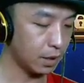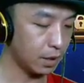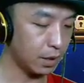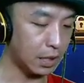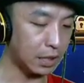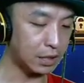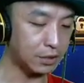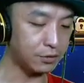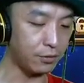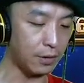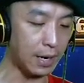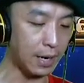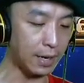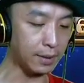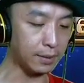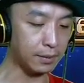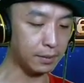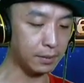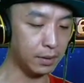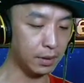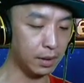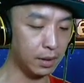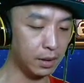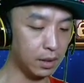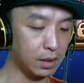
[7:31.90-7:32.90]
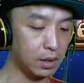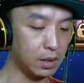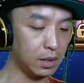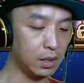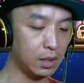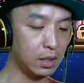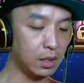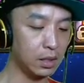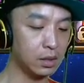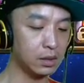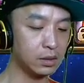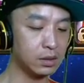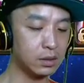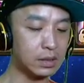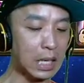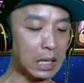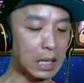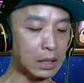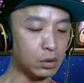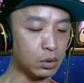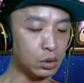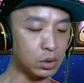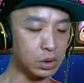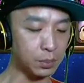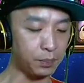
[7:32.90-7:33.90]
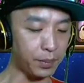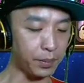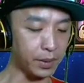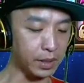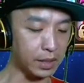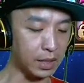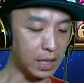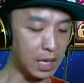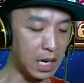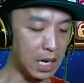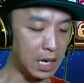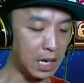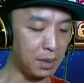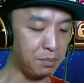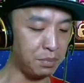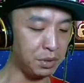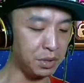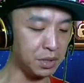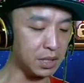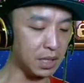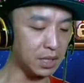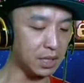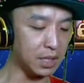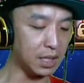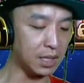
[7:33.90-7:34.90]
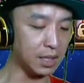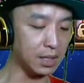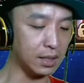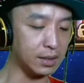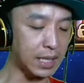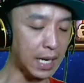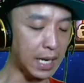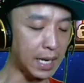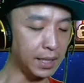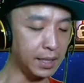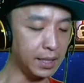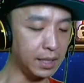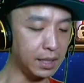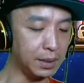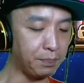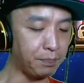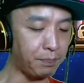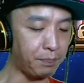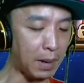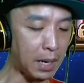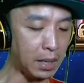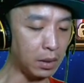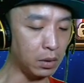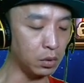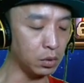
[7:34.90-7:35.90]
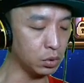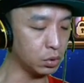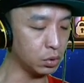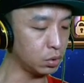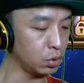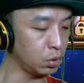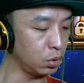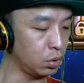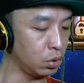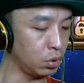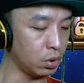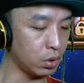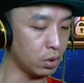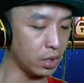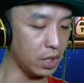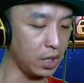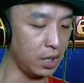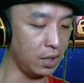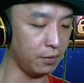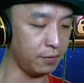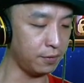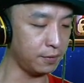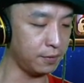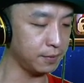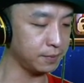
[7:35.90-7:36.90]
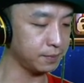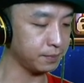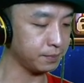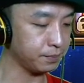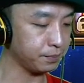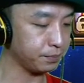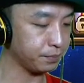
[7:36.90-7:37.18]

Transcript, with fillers: Reflect status seperti ini bisa jadi tank di depan untuk Rift